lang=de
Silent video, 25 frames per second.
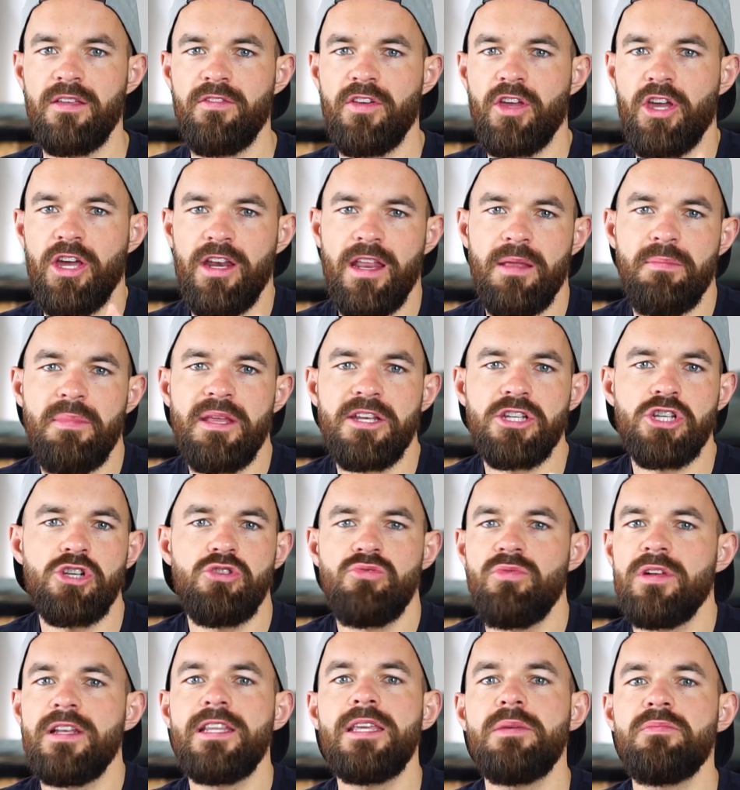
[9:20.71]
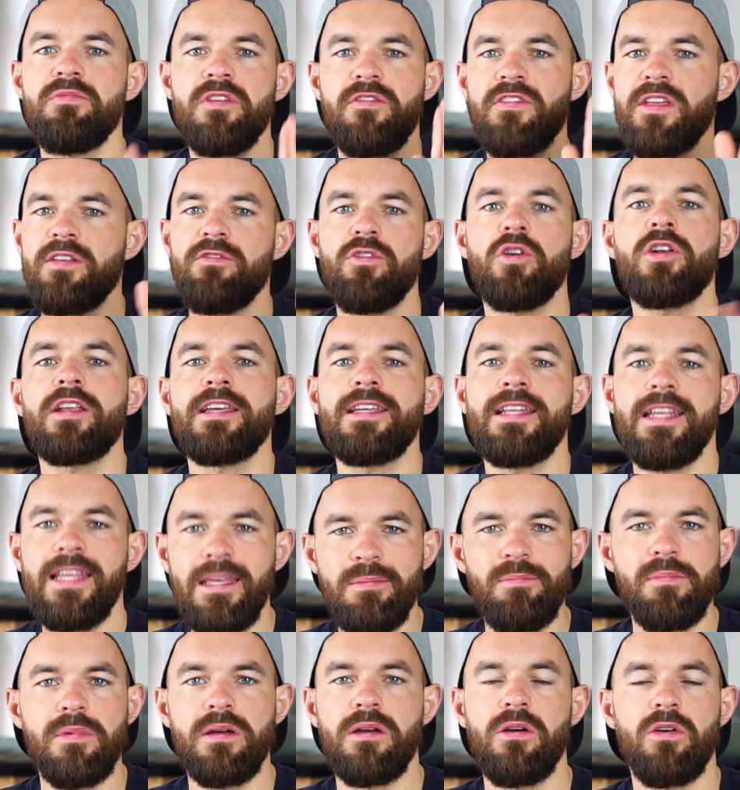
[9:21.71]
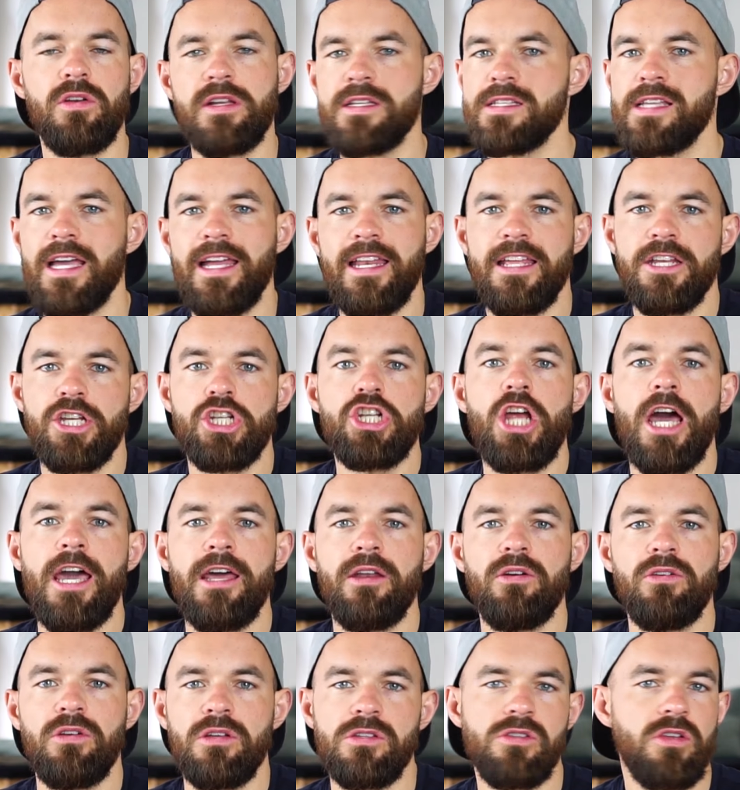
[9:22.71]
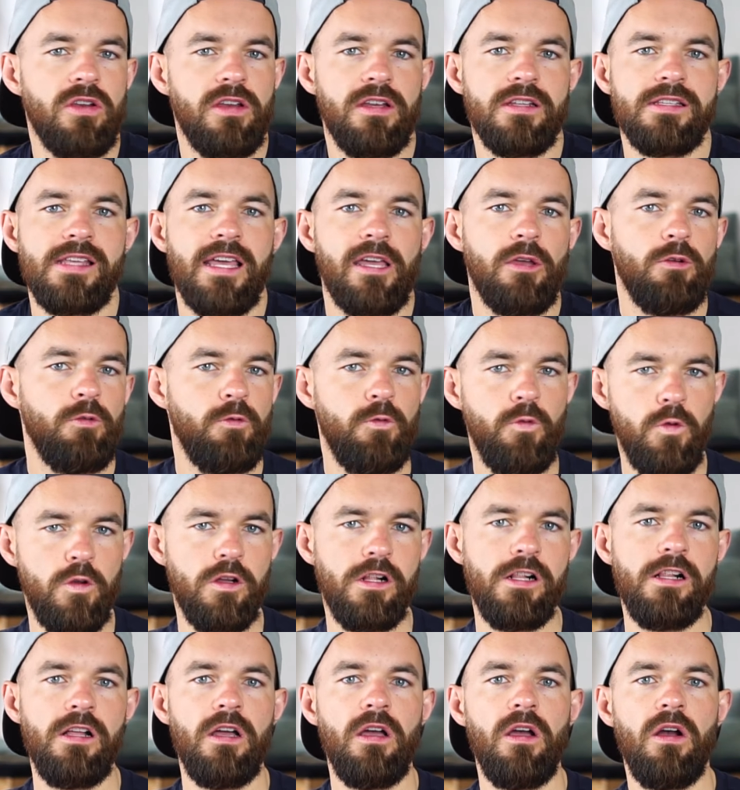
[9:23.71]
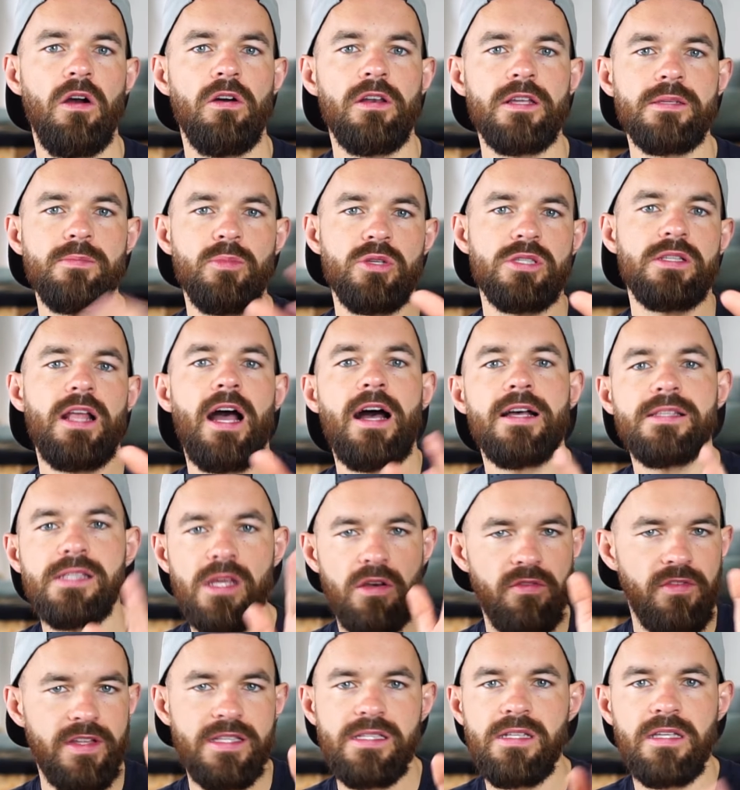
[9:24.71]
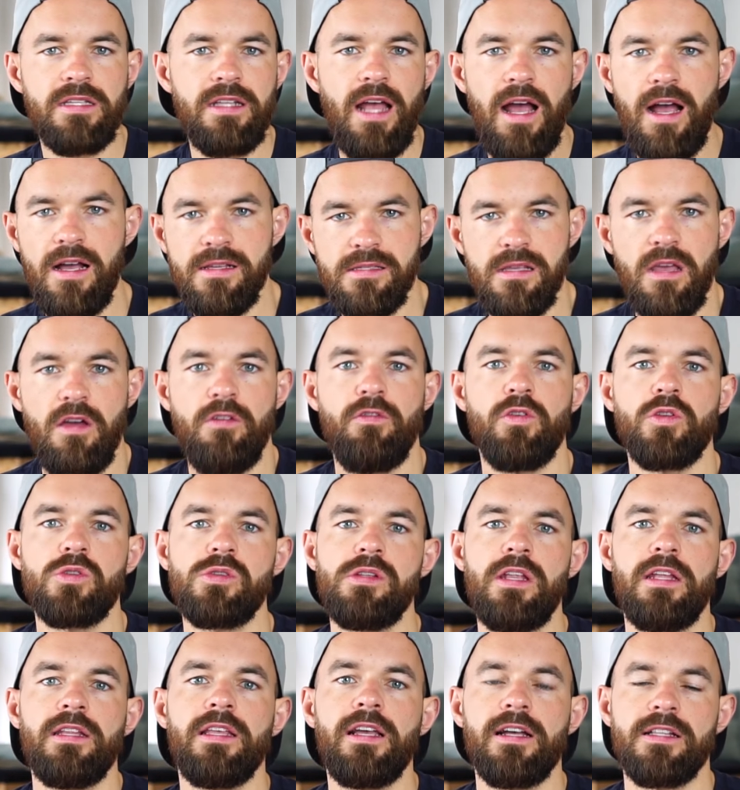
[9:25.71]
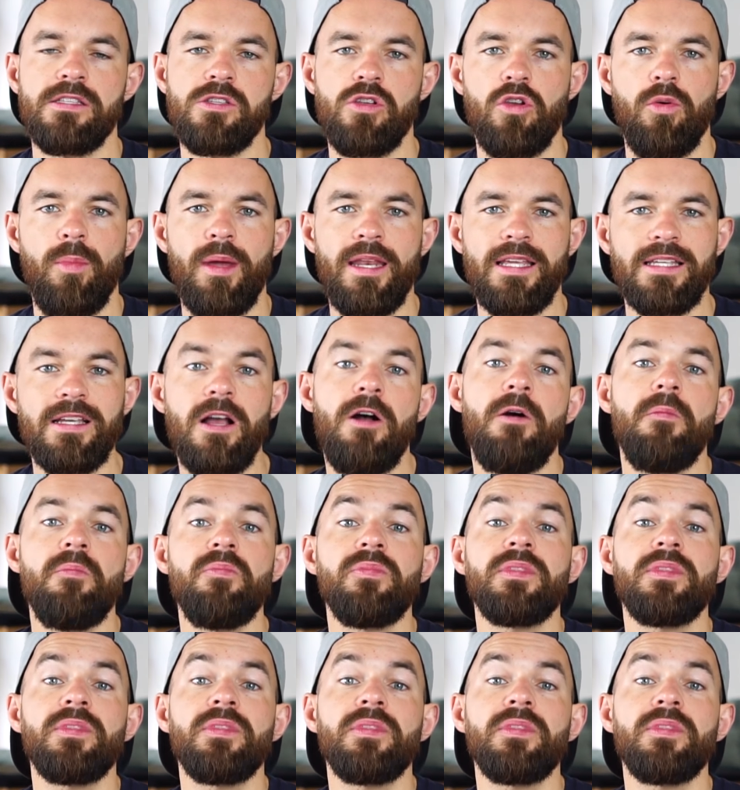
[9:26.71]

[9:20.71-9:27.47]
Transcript: Wir können einen Menschen nur lieben, wenn wir ihn wirklich lieben. Und das ist keine Entscheidung, sondern das ist ein Gefühl und das muss da sein. Und wenn es nicht da ist, funktioniert die ganze Nummer nicht.